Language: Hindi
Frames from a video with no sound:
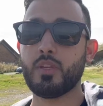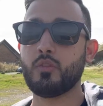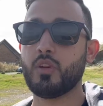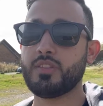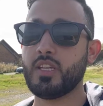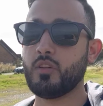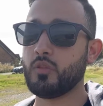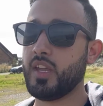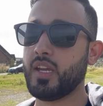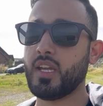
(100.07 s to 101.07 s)
बंदों का जेन
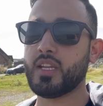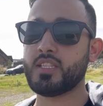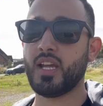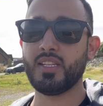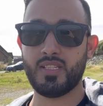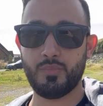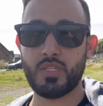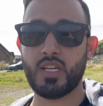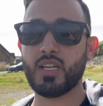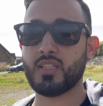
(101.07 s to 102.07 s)
होता है कि यार चालीस से
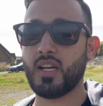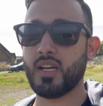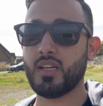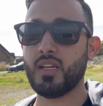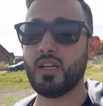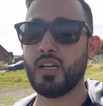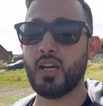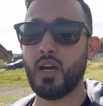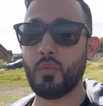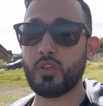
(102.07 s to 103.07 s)
पचास लाख
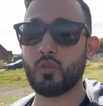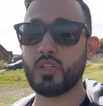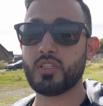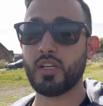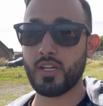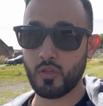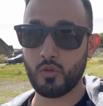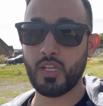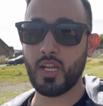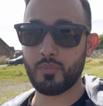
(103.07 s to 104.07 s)
हमें तो कंसल्टेंट को
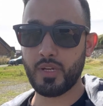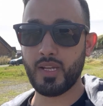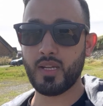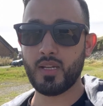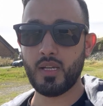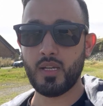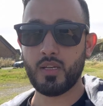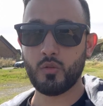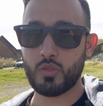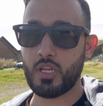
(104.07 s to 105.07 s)
देना पड़ेगा
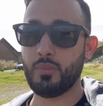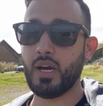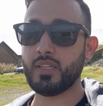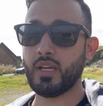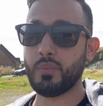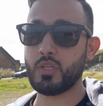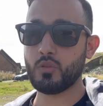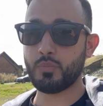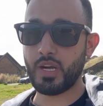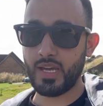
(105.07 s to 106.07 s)
उसके बाद हमें जो
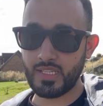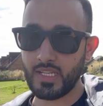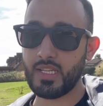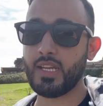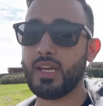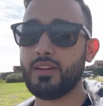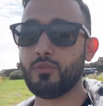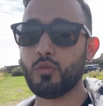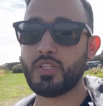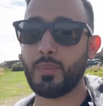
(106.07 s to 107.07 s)
पढ़ाई के लिए है
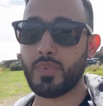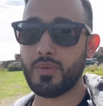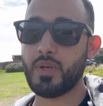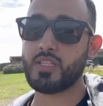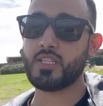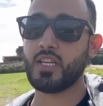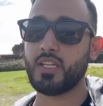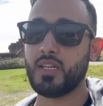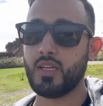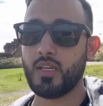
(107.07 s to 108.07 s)
वो सेपरेट पैसे
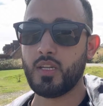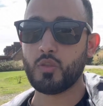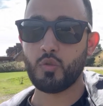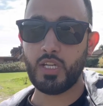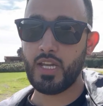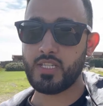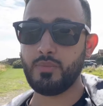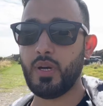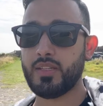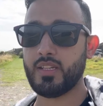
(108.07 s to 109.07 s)
चाहिए तो ये ऐसी
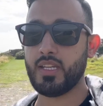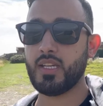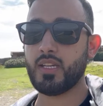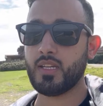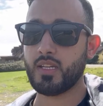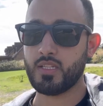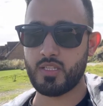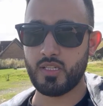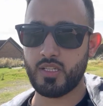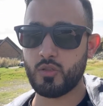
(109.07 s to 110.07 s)
बात नहीं है
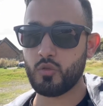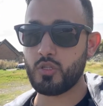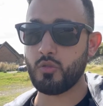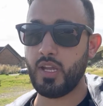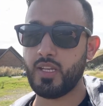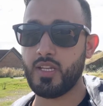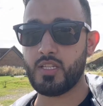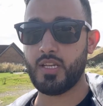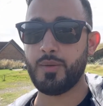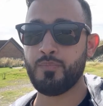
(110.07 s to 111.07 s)
कंसल्टेंट कुछ जो है ना अच्छे